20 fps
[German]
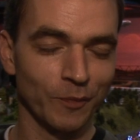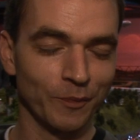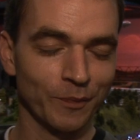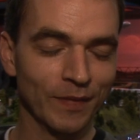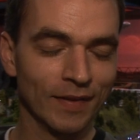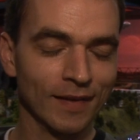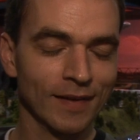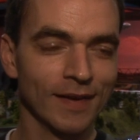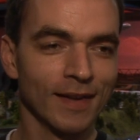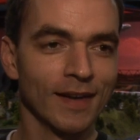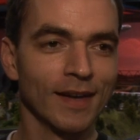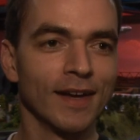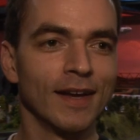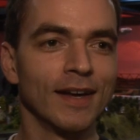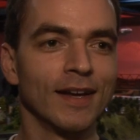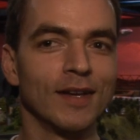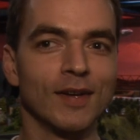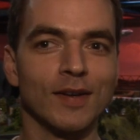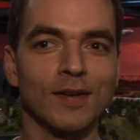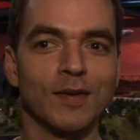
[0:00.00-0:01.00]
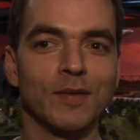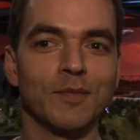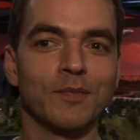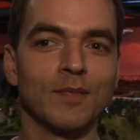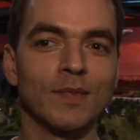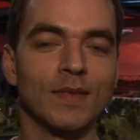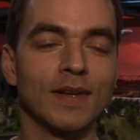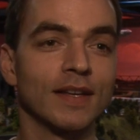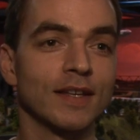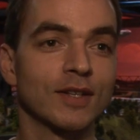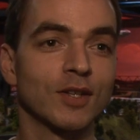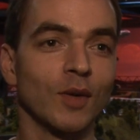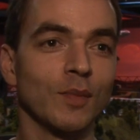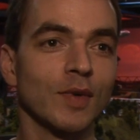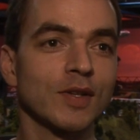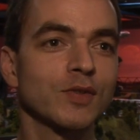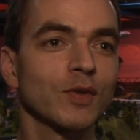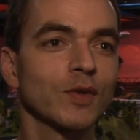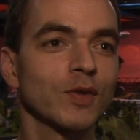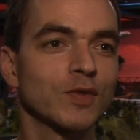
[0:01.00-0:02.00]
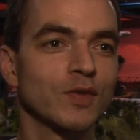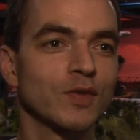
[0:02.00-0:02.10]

zu kommen. Ähm, ich komme ja